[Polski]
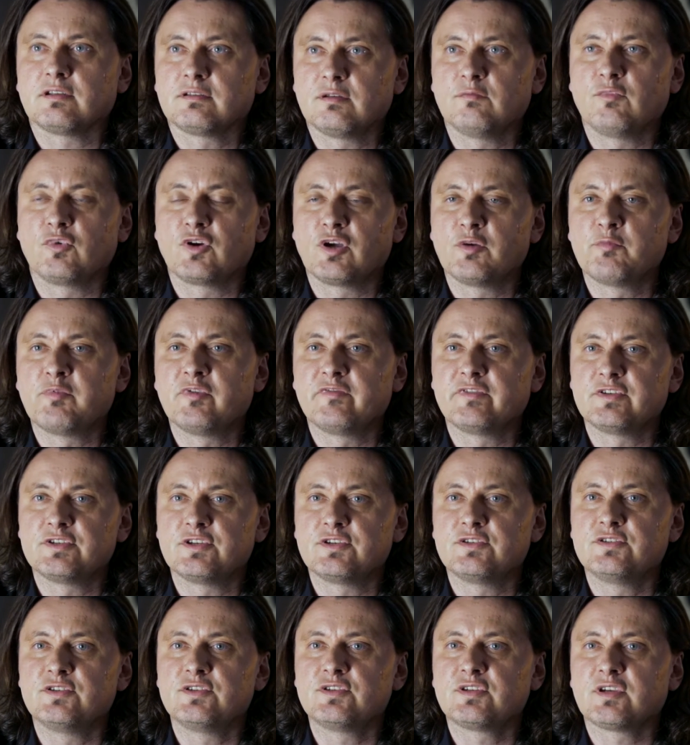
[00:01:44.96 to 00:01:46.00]
to mogę
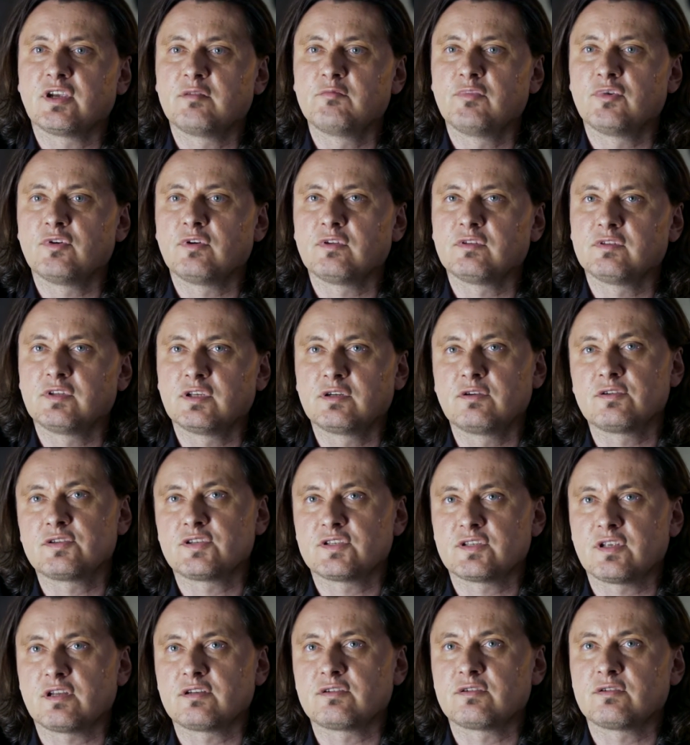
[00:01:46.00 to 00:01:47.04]
powiedzieć dzisiaj, bo od tego się
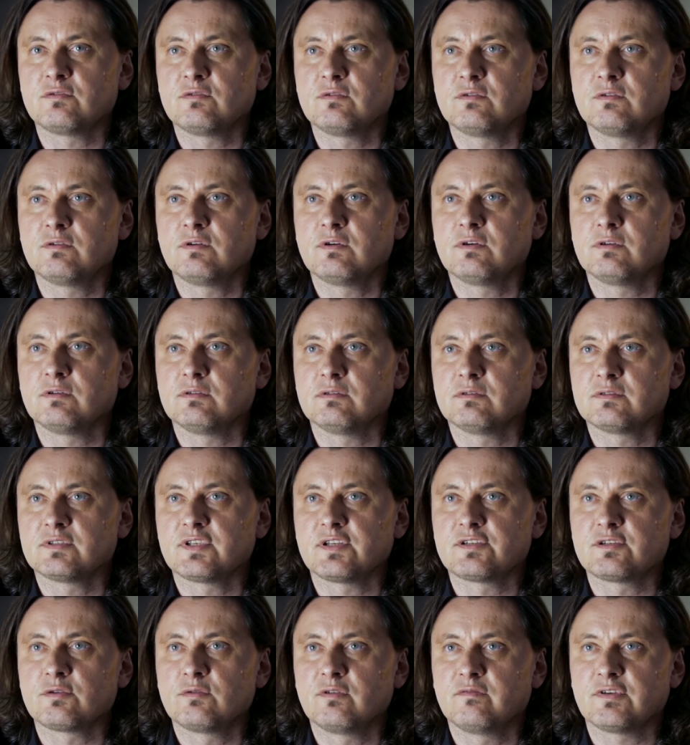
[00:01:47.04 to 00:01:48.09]
zaczęło,
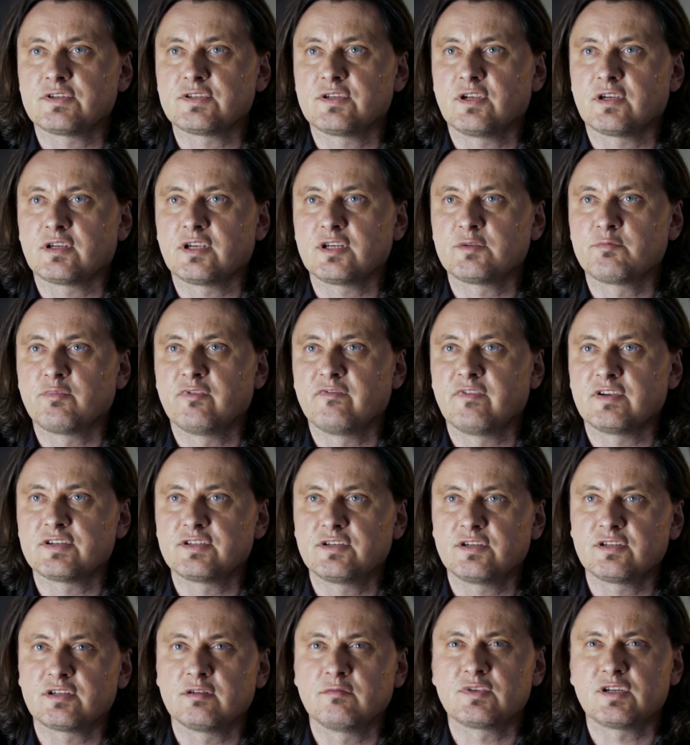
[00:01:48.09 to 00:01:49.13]
zaczęło właśnie jakieś
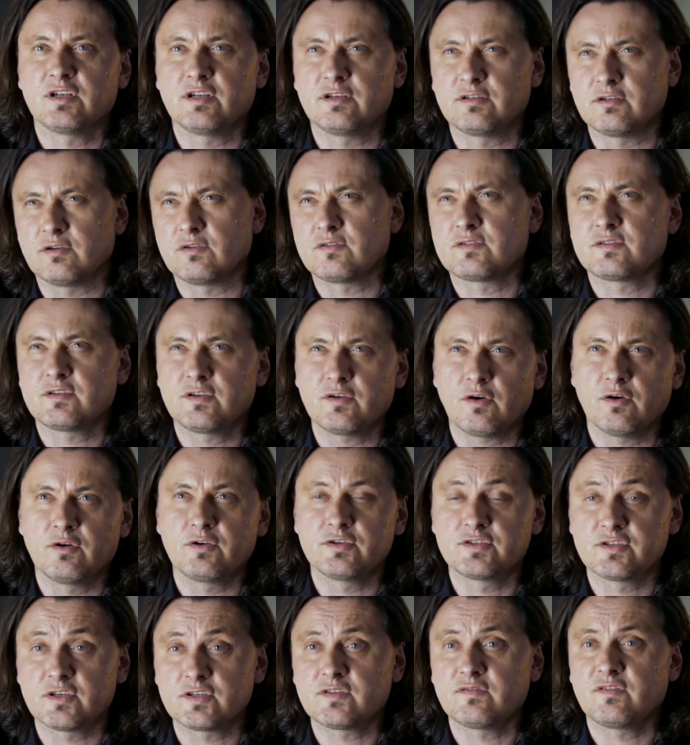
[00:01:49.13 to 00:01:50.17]
poważniejsze myślenie o
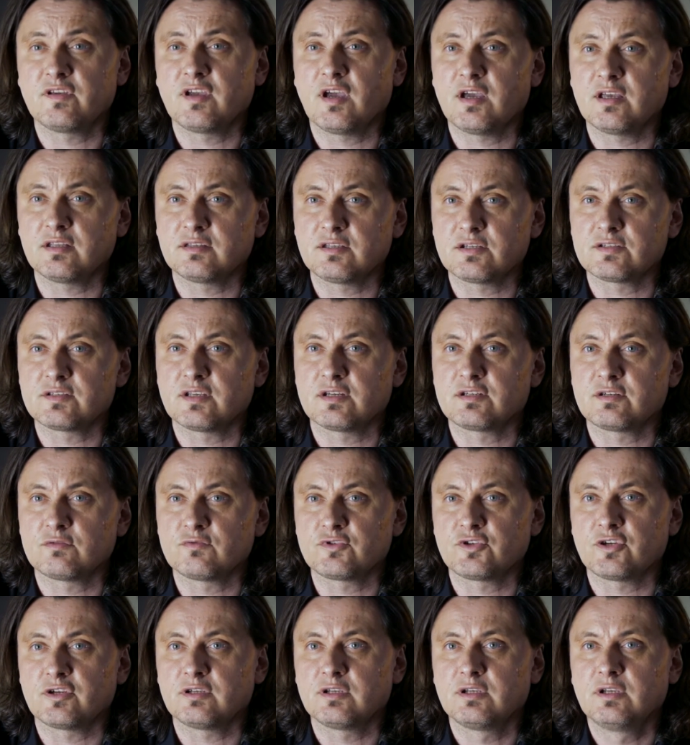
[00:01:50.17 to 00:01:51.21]
ojcostwie, a też zaczął
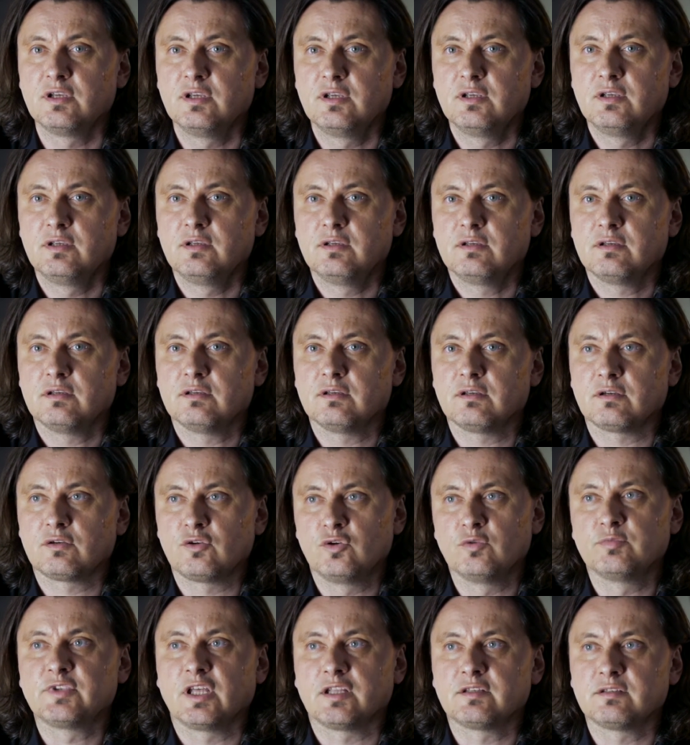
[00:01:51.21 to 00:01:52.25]
się e,
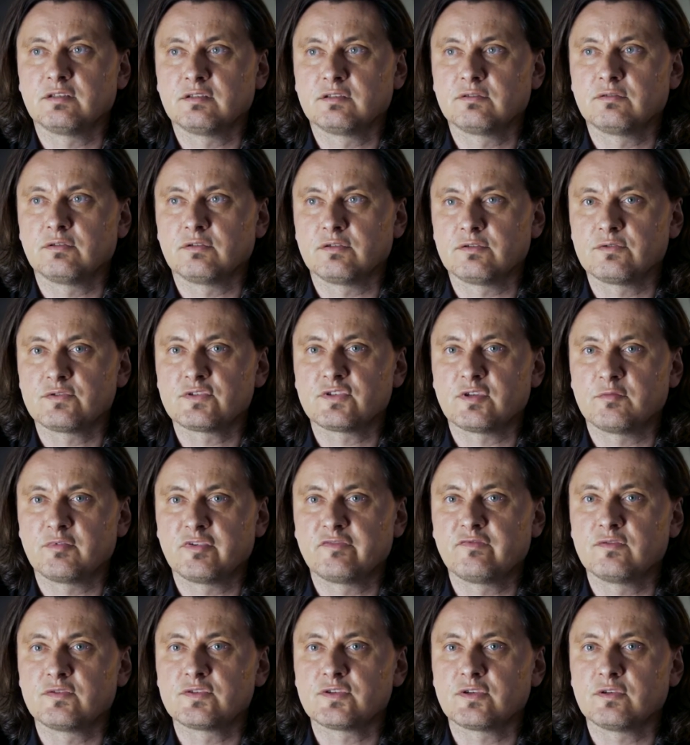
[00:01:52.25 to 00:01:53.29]
klub Taty, który już sobie
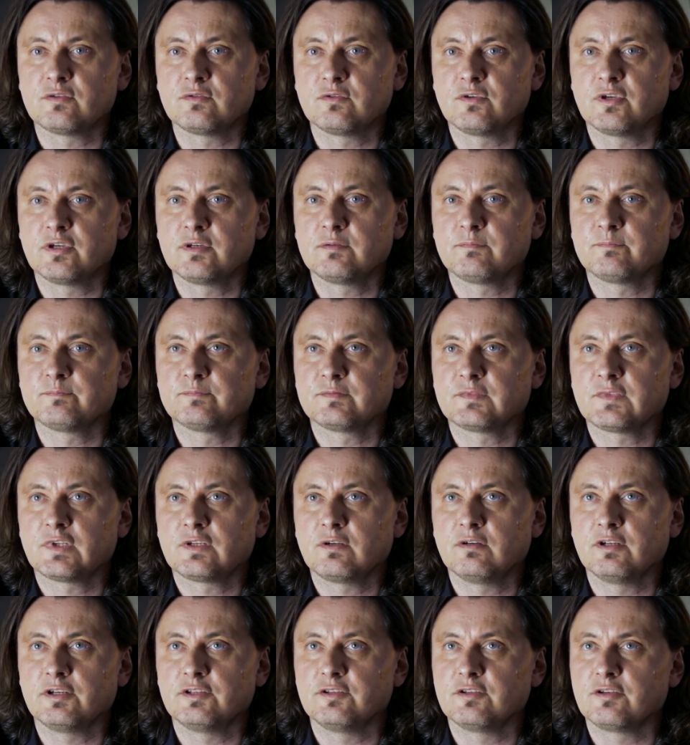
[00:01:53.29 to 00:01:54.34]
funkcjonuje
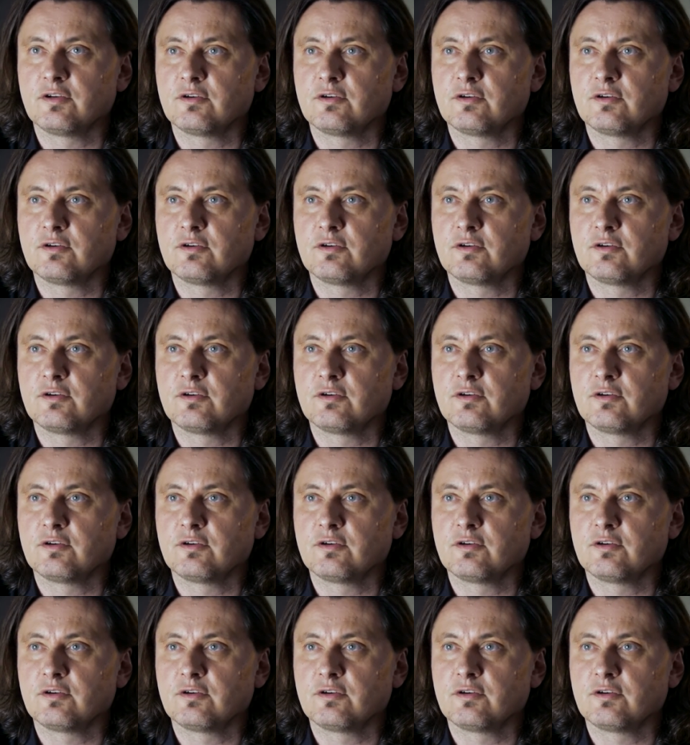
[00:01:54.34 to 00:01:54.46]
kolejny